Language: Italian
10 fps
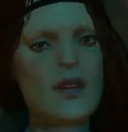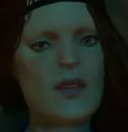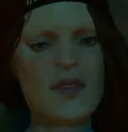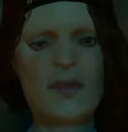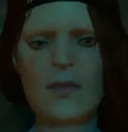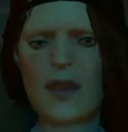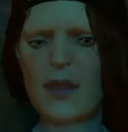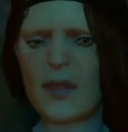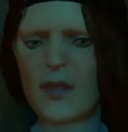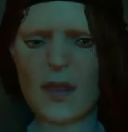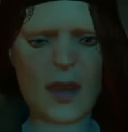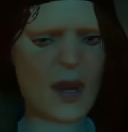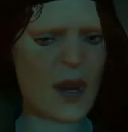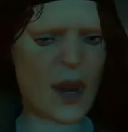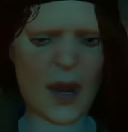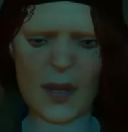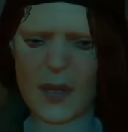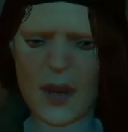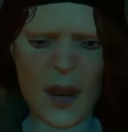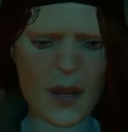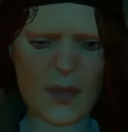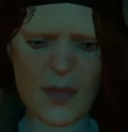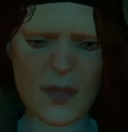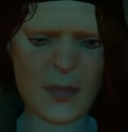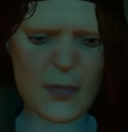uno strumento ISU per prevedere il futuro,